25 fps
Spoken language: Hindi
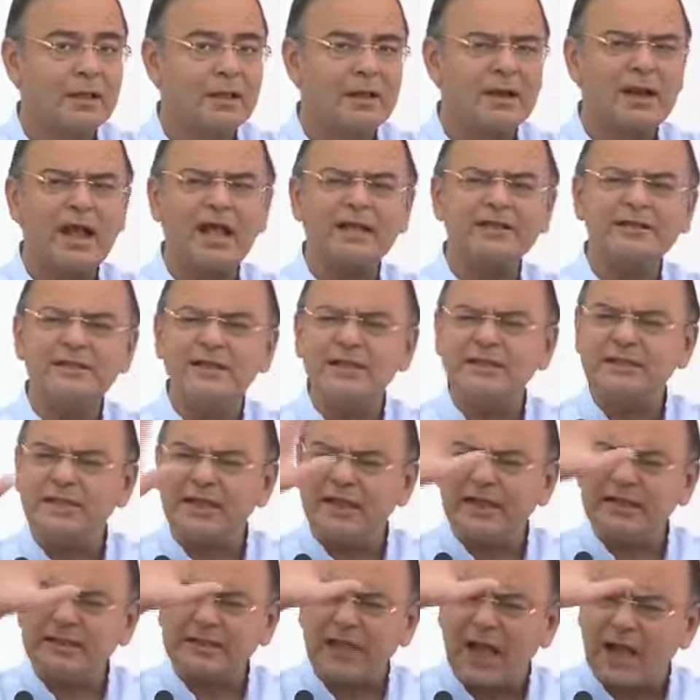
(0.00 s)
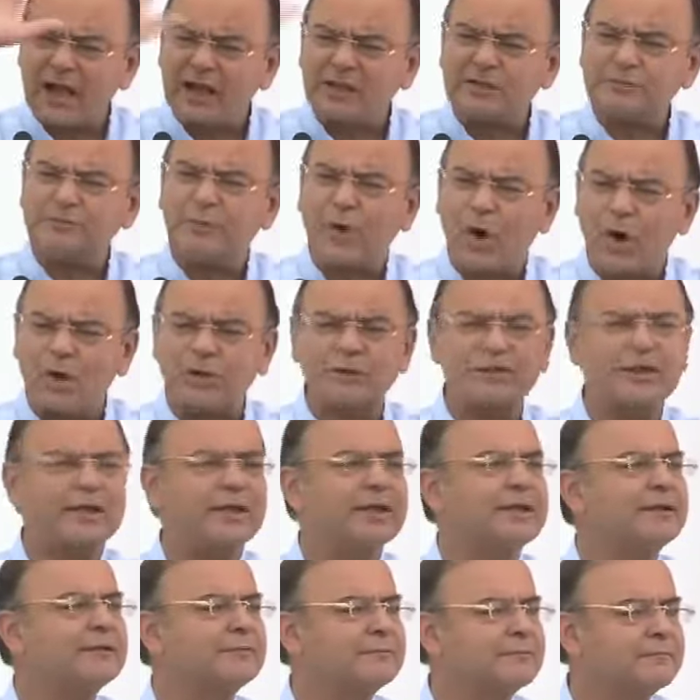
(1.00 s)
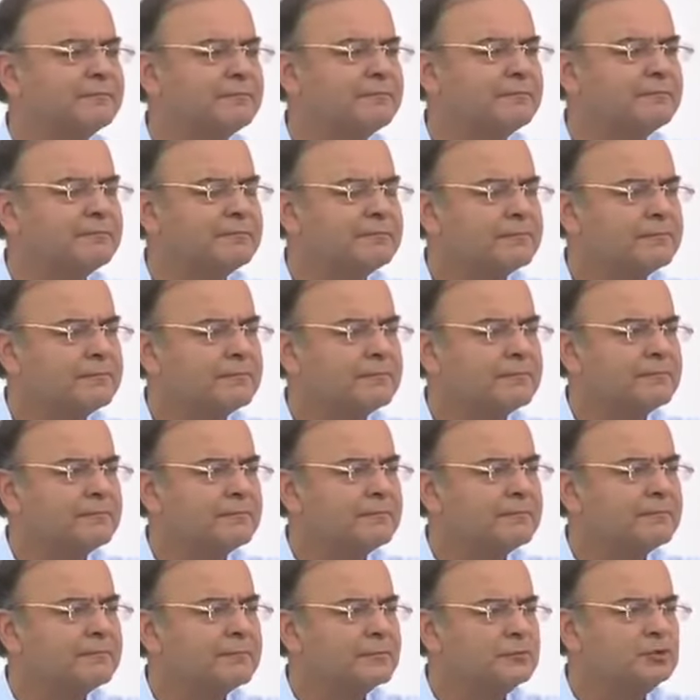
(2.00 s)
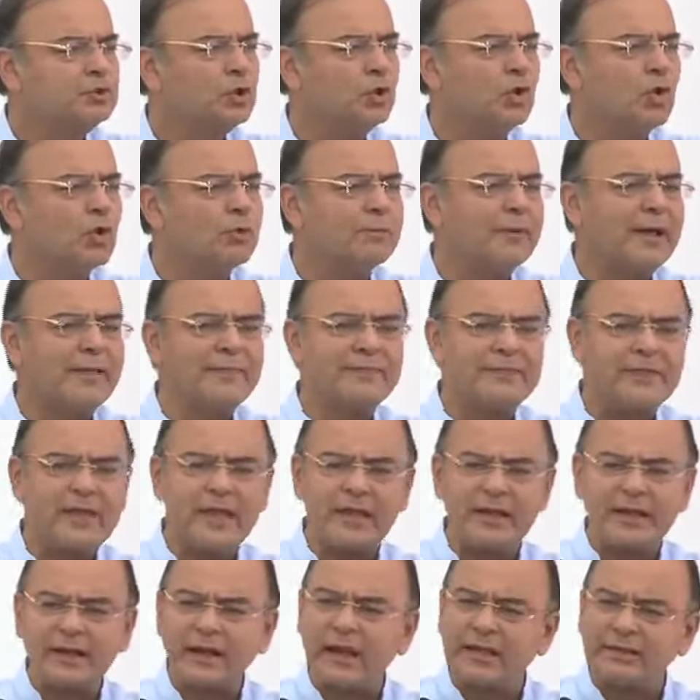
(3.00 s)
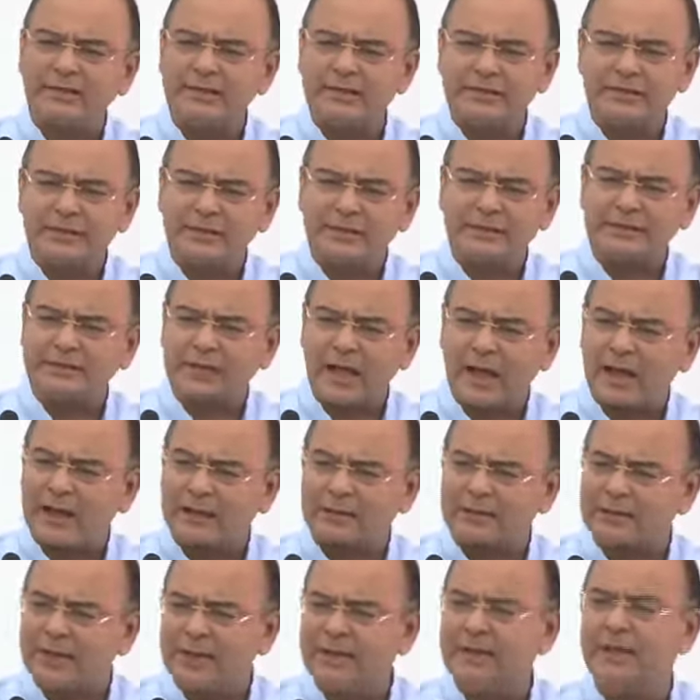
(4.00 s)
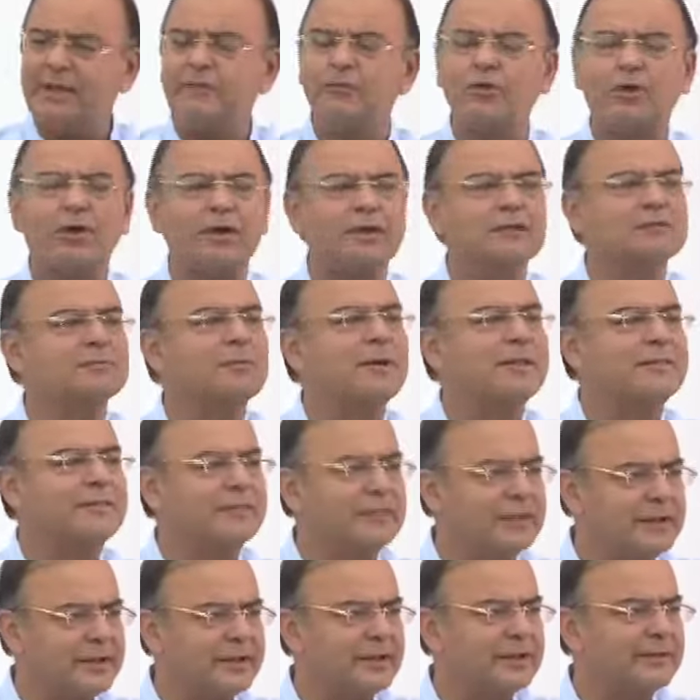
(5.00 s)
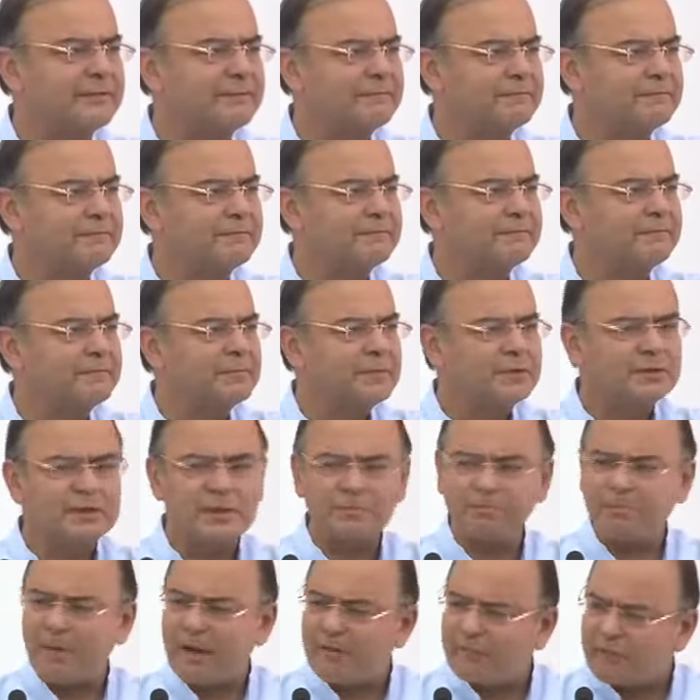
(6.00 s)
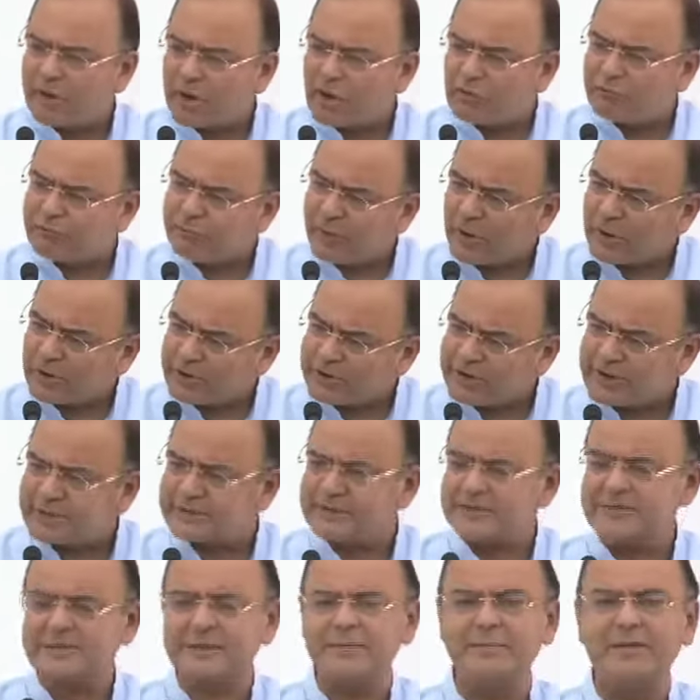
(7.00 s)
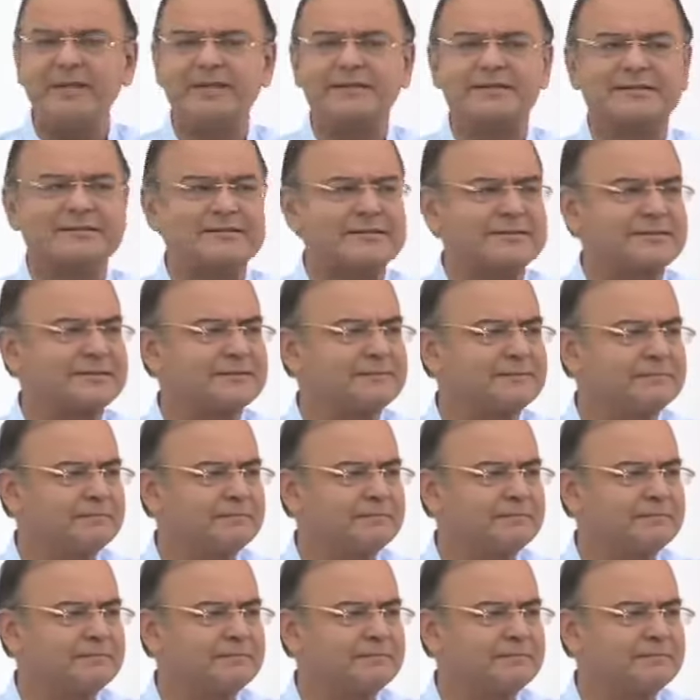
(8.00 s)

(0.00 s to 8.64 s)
राजनीति की ताकत बहुत है जो लोग मानते हैं कि राजनीति की ताकत नहीं है वो गलत मानते हैं द पावर ऑफ पॉलिटिक्स इज इमेंस